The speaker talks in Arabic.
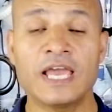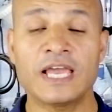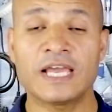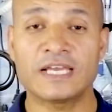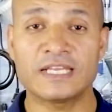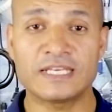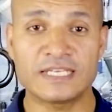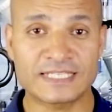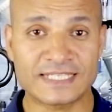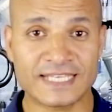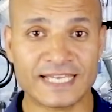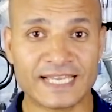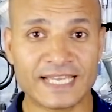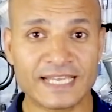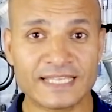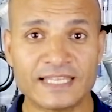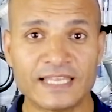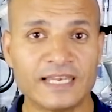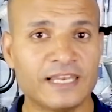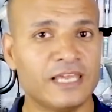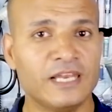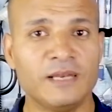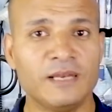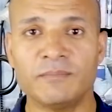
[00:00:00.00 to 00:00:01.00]
ان زكاه
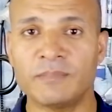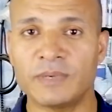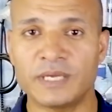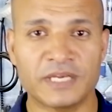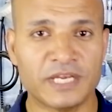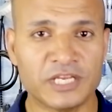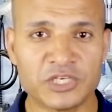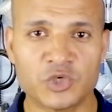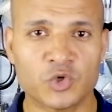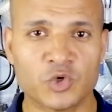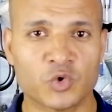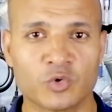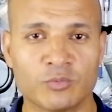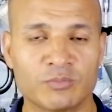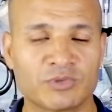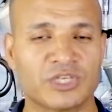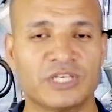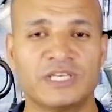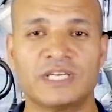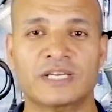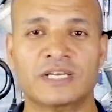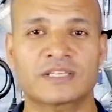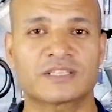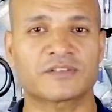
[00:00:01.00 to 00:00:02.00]
العلم نشره مش
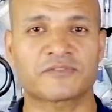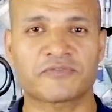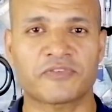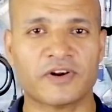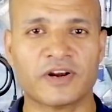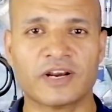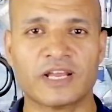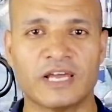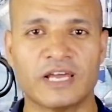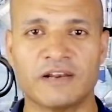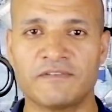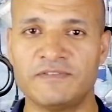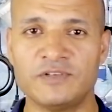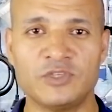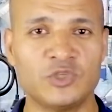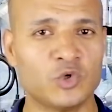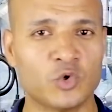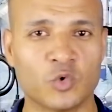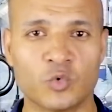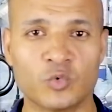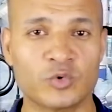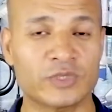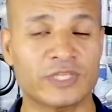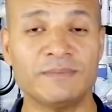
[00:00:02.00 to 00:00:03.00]
انك تتفرج على الفيديو
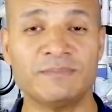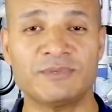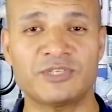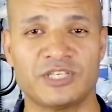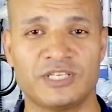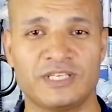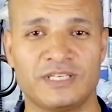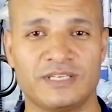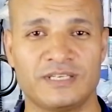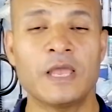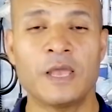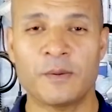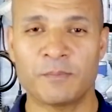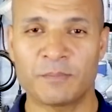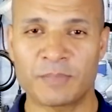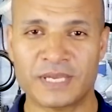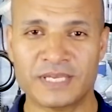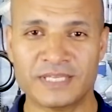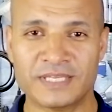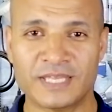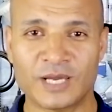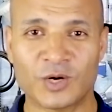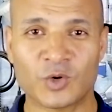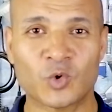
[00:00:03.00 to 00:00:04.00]
وتمشي
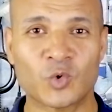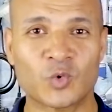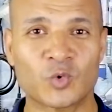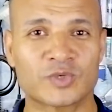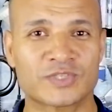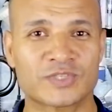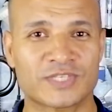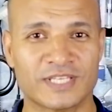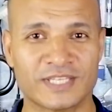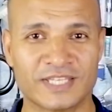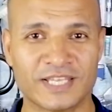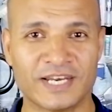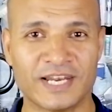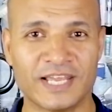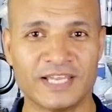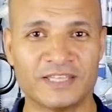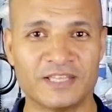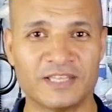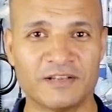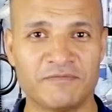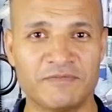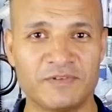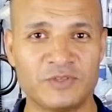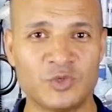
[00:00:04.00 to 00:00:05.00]
بكده اكون وصلت لنهايه
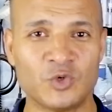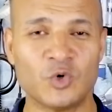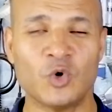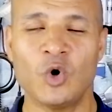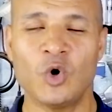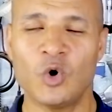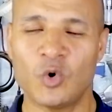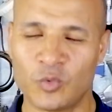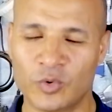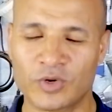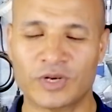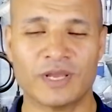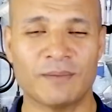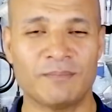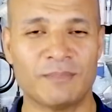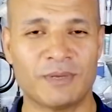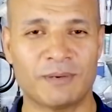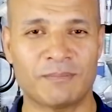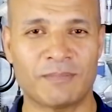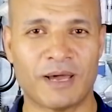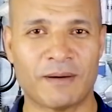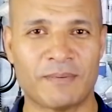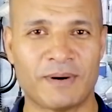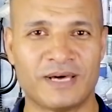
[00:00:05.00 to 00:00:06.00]
الفيديو ونكمل
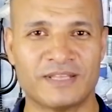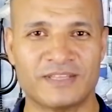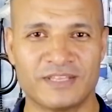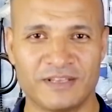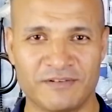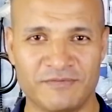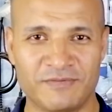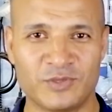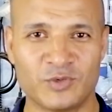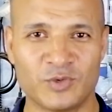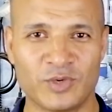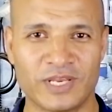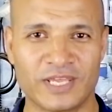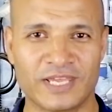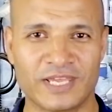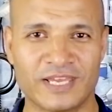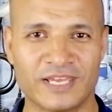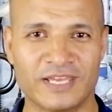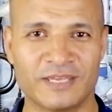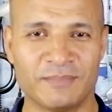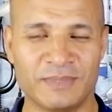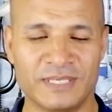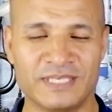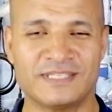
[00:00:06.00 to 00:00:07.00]
مع بعض الفيديو اللي
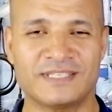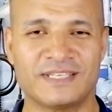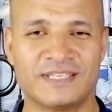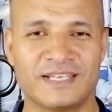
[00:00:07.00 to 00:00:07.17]
جاي باذن